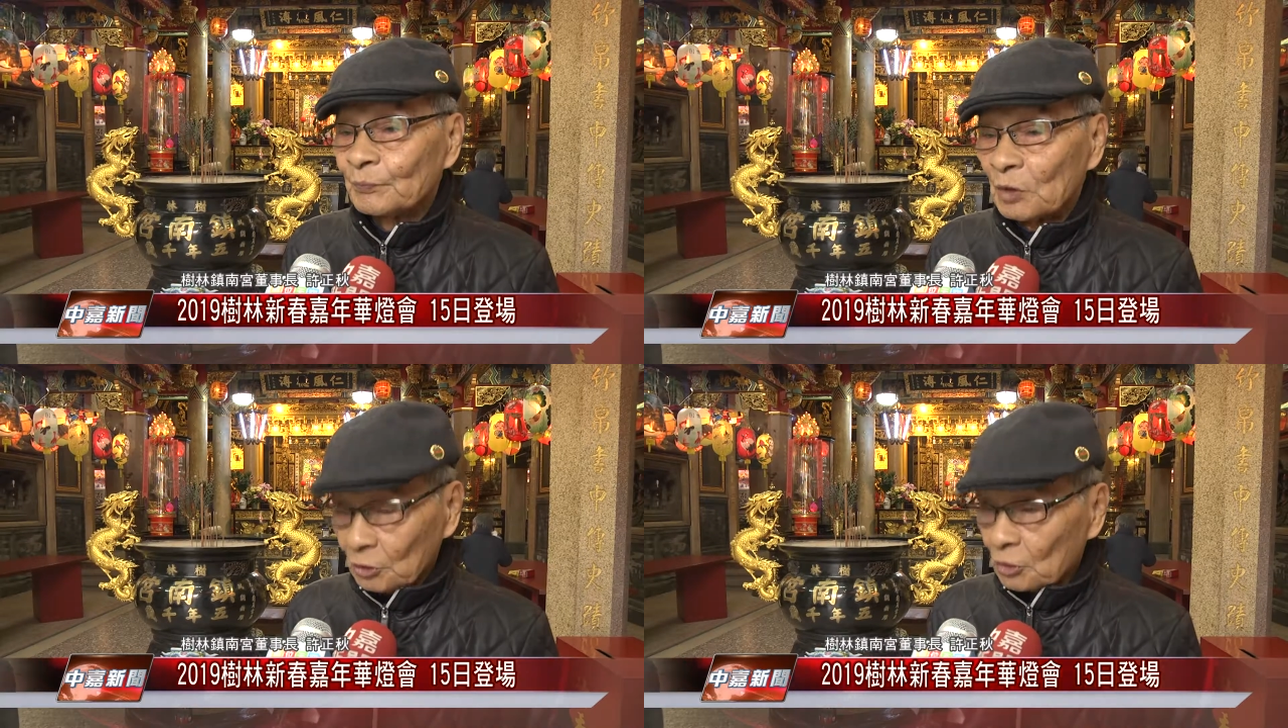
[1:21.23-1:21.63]

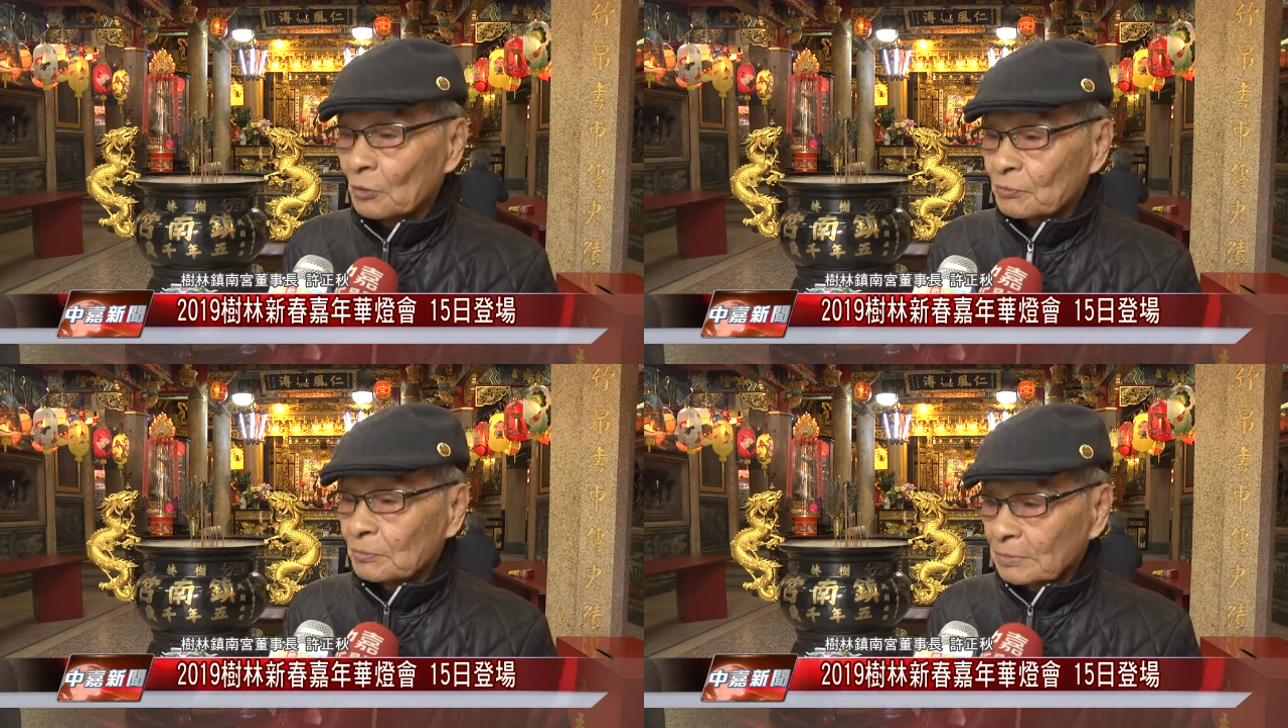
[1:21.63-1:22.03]
踊跃
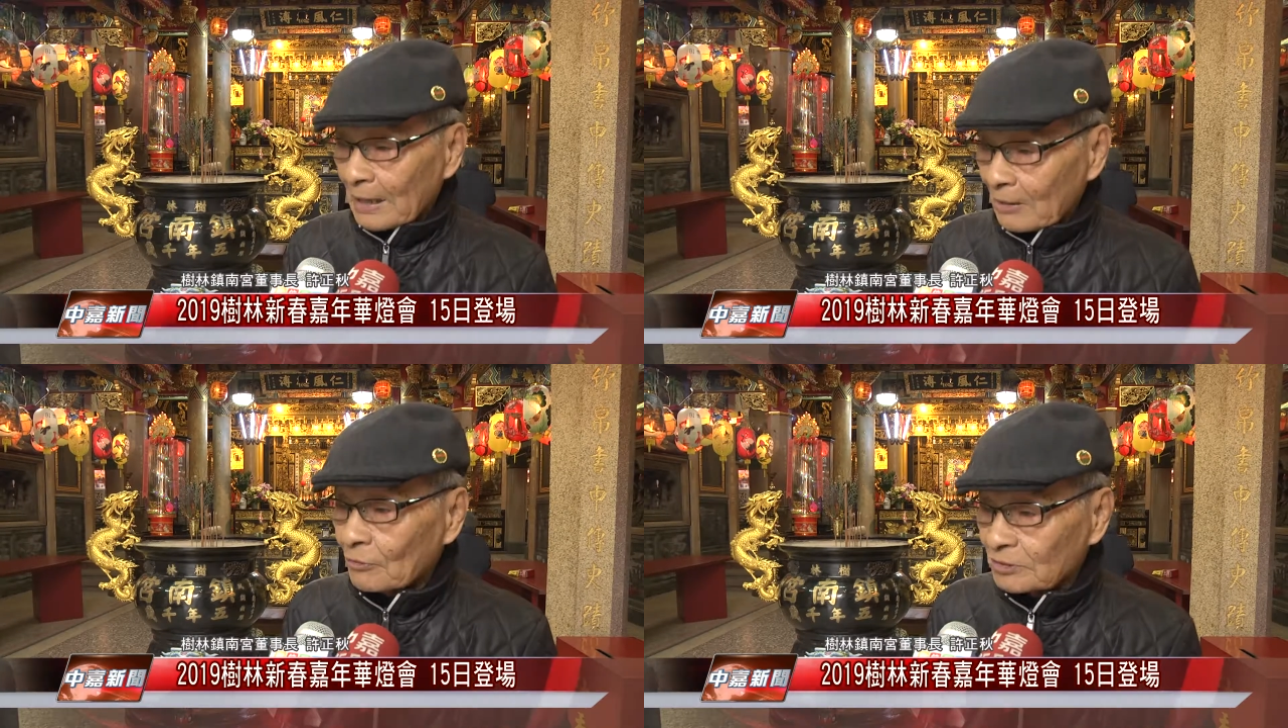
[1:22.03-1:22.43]
来
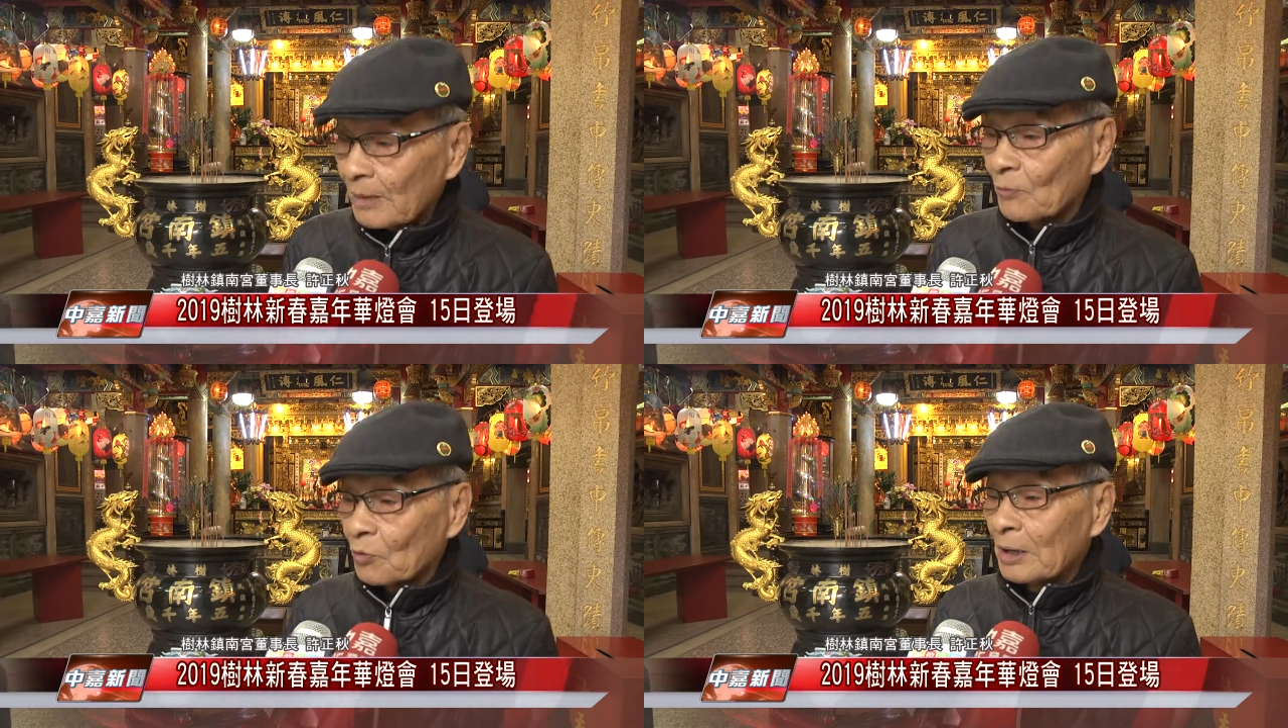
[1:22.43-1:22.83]
搞
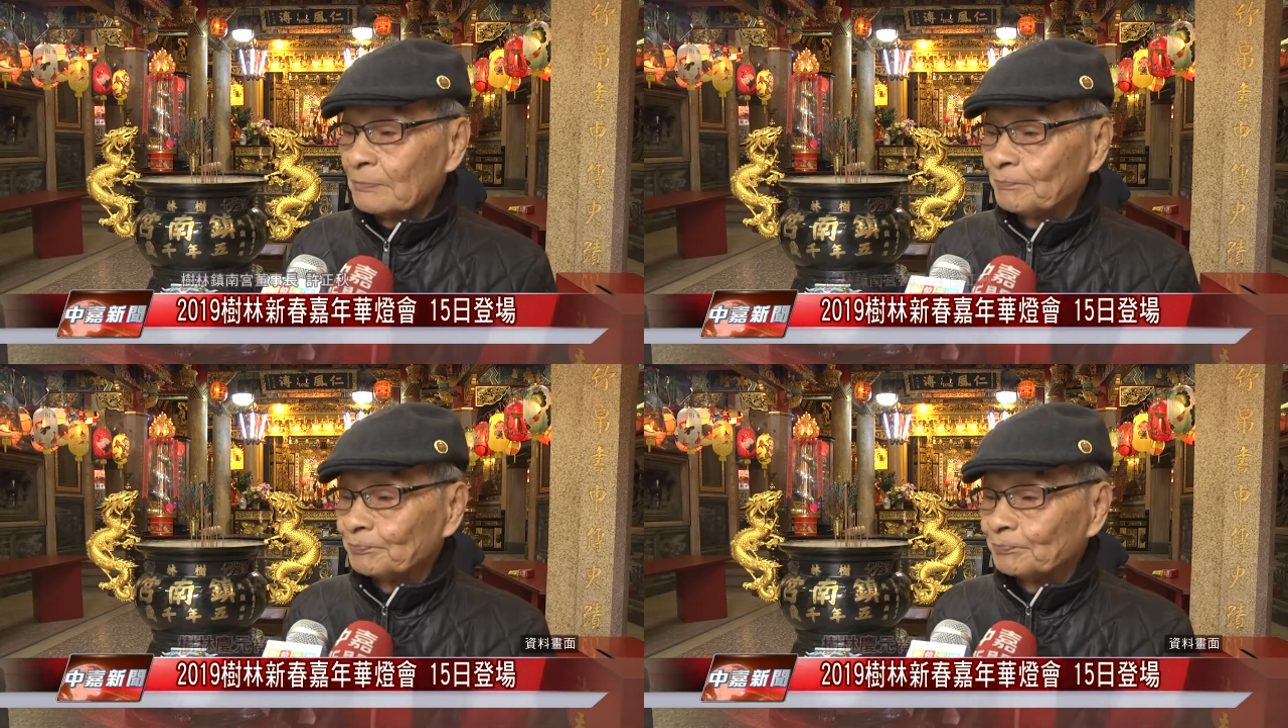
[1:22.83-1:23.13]
参观。